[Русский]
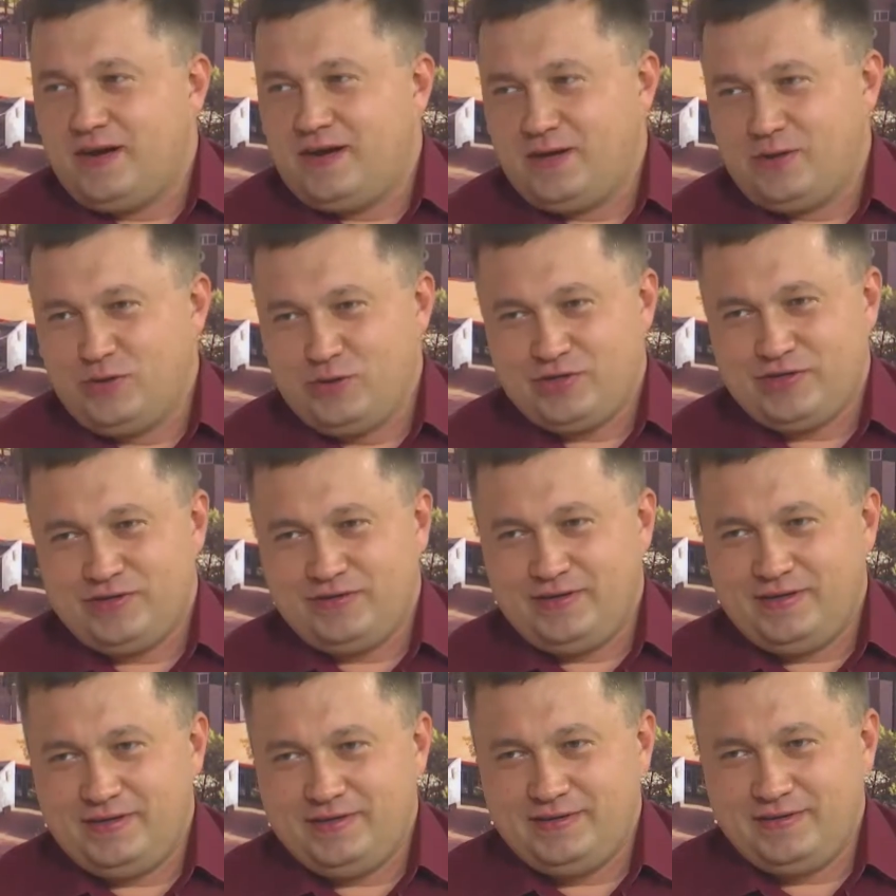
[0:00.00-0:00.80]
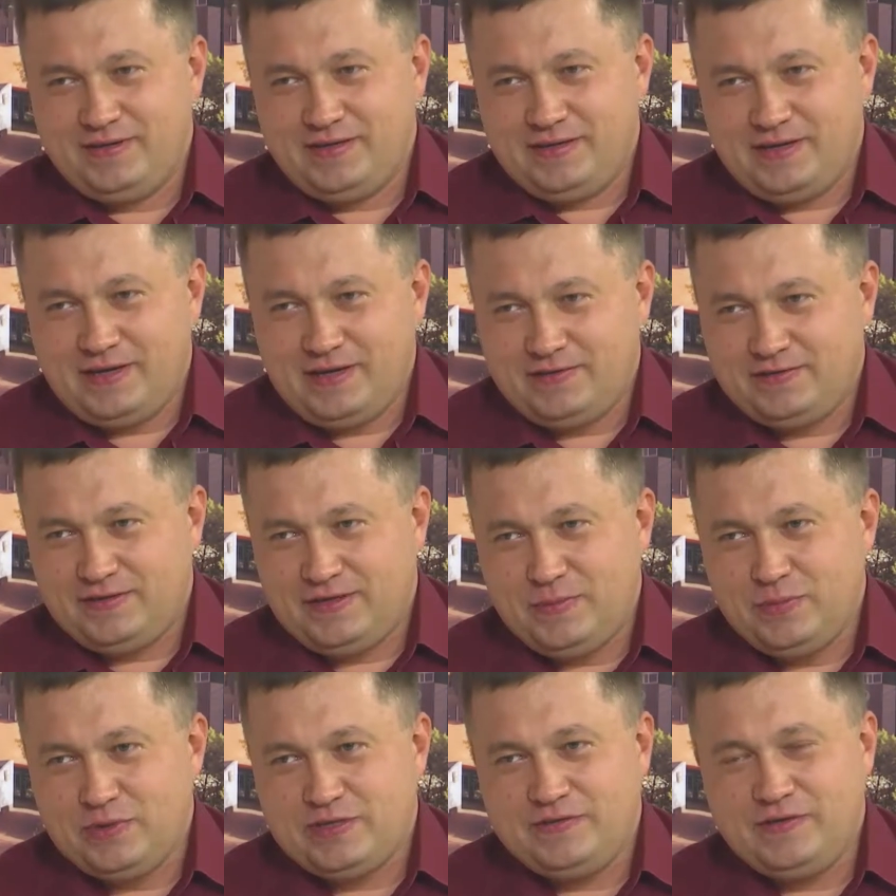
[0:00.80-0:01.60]
враг хорошего, как
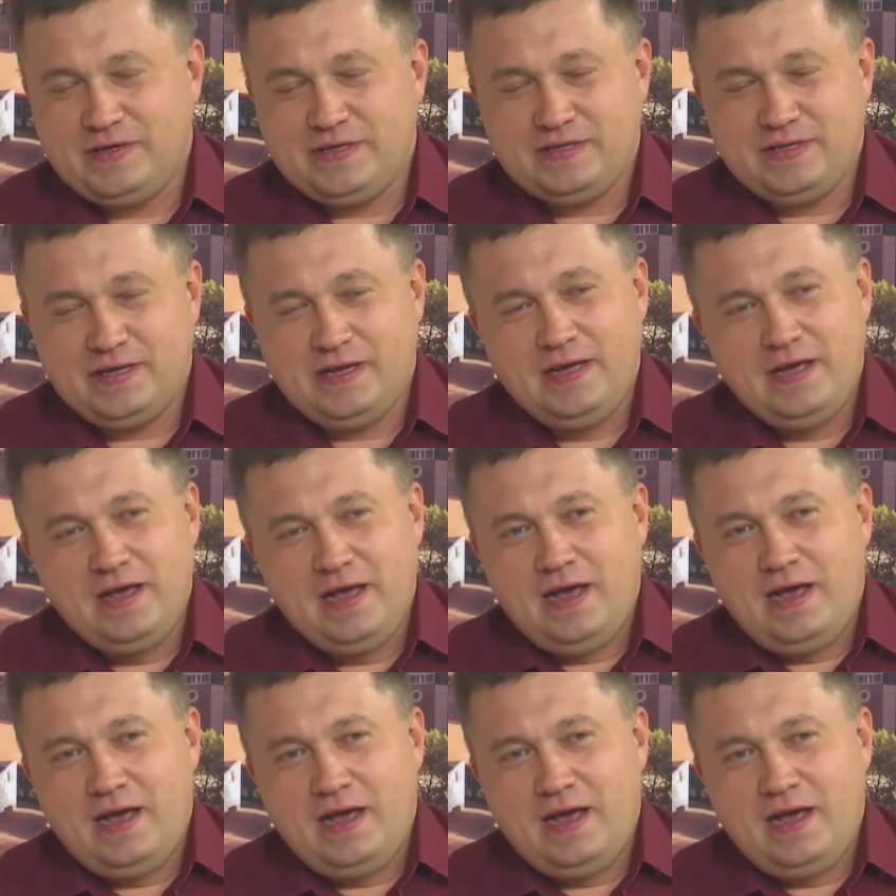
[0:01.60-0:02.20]
всем известно.